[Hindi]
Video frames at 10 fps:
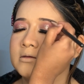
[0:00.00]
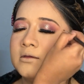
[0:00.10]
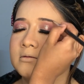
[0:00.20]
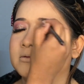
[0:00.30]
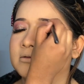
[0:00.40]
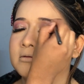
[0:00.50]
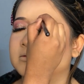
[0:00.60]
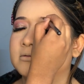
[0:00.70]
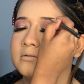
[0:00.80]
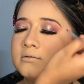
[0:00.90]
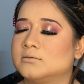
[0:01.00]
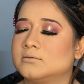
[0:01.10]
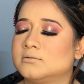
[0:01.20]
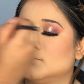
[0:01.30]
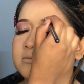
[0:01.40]
है और आउटकम क्या
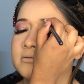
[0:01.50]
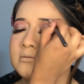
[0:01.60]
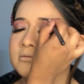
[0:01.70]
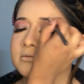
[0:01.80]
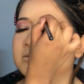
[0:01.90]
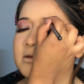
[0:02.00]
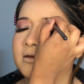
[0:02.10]
होने वाला है